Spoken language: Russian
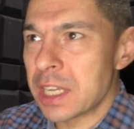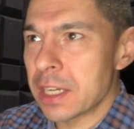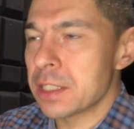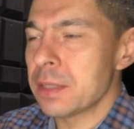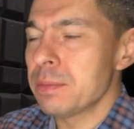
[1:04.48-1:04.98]

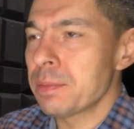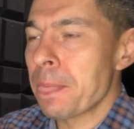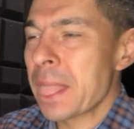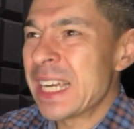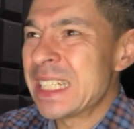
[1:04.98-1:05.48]
текстом,
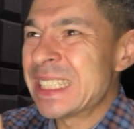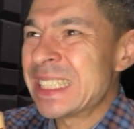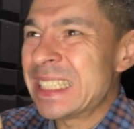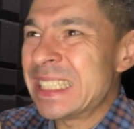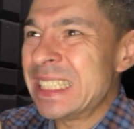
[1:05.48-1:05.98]

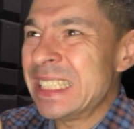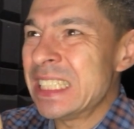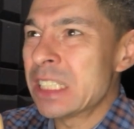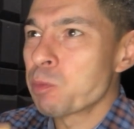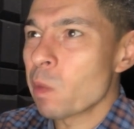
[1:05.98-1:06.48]

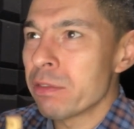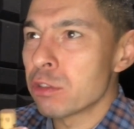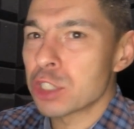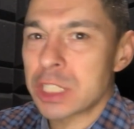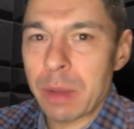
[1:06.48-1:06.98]
и в
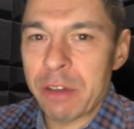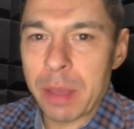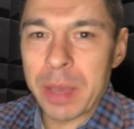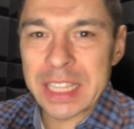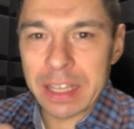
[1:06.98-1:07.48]
то же самое
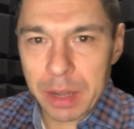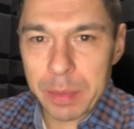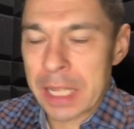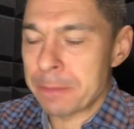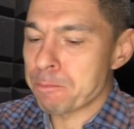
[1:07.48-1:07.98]
время
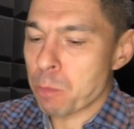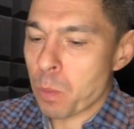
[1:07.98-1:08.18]
одновременно,